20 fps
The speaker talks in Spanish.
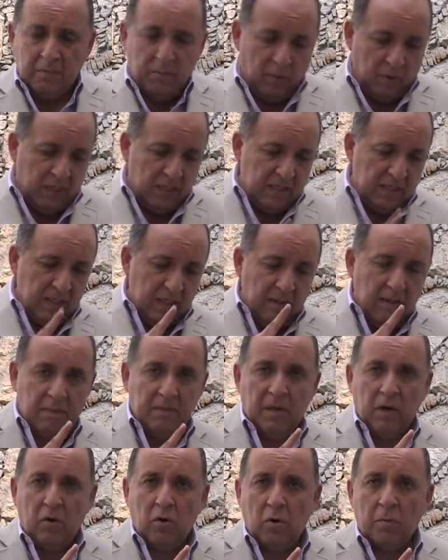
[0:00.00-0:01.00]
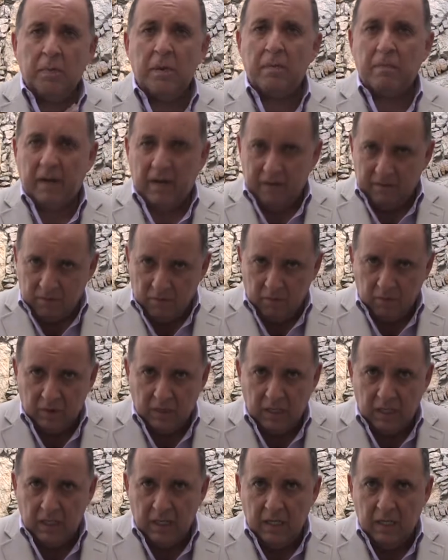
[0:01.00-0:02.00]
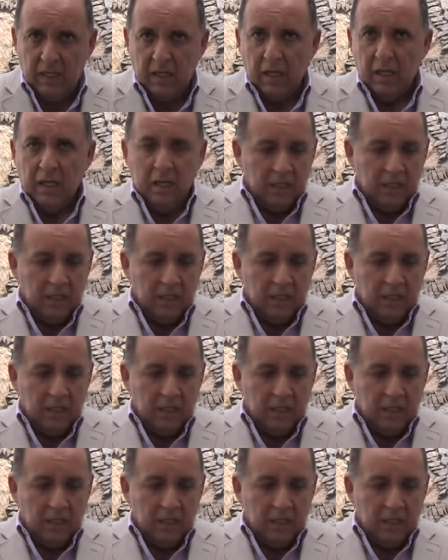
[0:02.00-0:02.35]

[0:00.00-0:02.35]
porque es el que mejor preparación tiene,